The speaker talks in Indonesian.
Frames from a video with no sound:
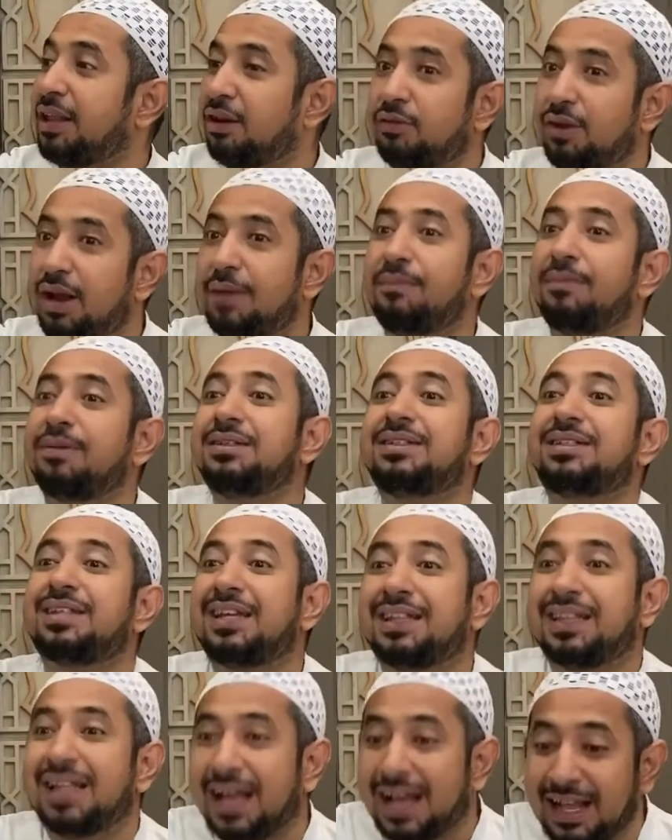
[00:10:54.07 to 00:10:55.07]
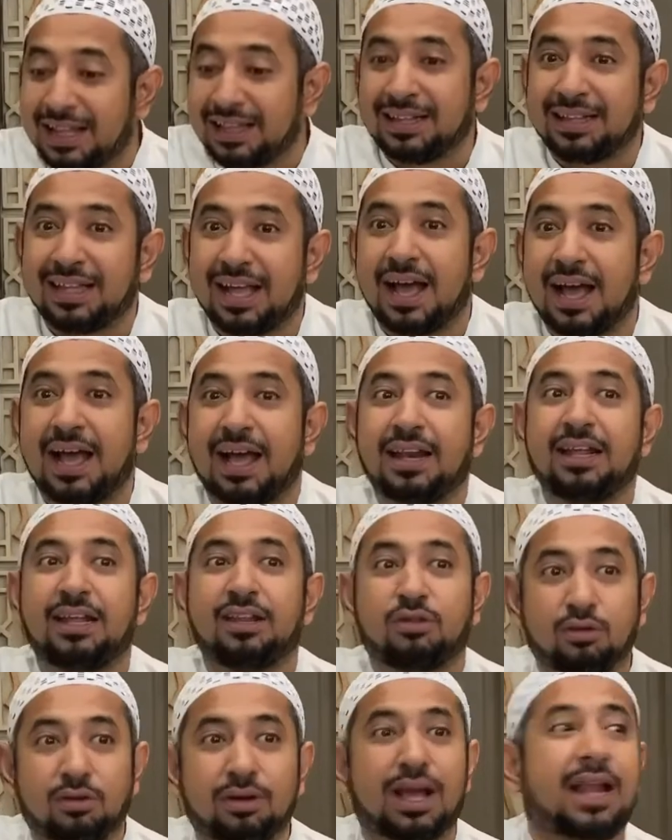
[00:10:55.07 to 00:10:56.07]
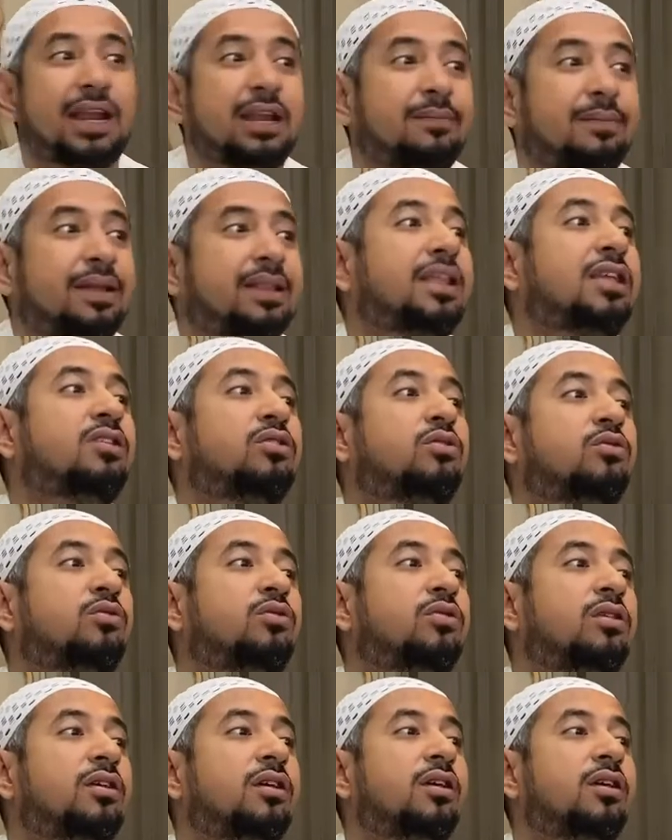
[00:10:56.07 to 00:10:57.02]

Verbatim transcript: Al-Quran menceritakan tentang hal itu kalimat itu